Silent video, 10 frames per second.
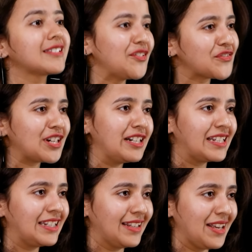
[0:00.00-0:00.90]
से सेल्फ स्टडी
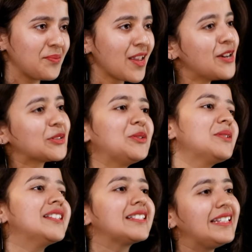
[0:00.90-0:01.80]
किया है तो
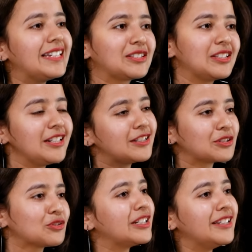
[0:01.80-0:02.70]
सी ए इंटर
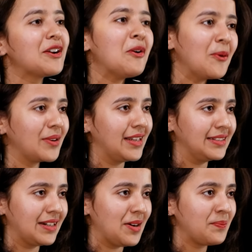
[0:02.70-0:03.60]
तो क्लियर होना ही
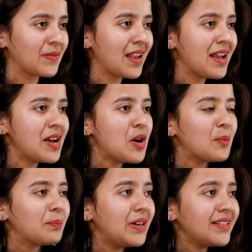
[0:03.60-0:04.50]
था
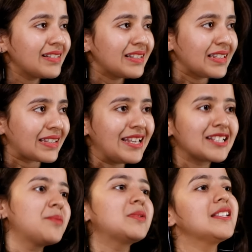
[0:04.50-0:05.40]
पर ये
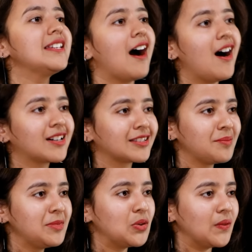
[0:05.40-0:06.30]
सब चीज़ें यहाँ
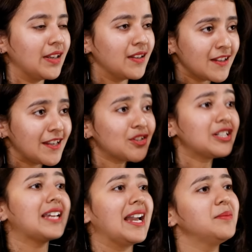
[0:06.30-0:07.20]
ख़त्म नहीं हुई ये जो
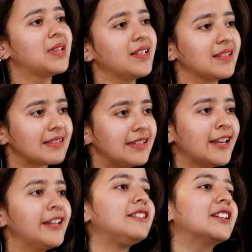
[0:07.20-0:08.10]
टाइम था ना सी
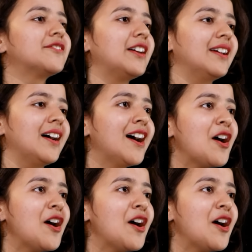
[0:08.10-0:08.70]
ए इंटर वाला